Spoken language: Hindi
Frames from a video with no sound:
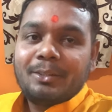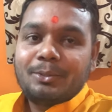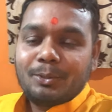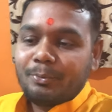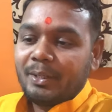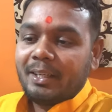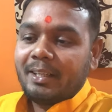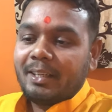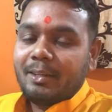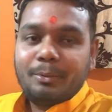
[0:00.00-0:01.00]
सो फिर
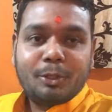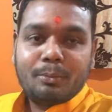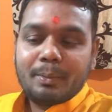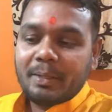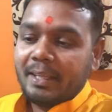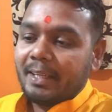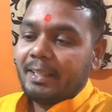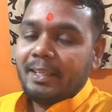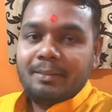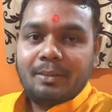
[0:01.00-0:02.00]
वीडियो में बने
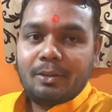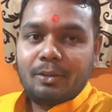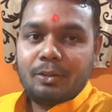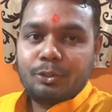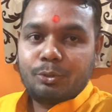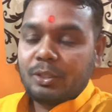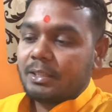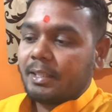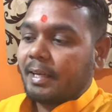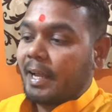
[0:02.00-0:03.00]
रहिए और छोटा
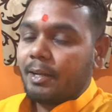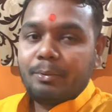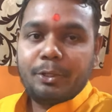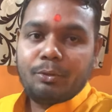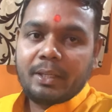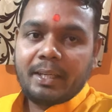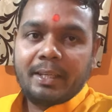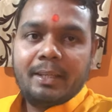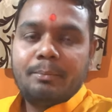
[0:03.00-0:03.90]
सा ट्रायल वीडियो करेंगे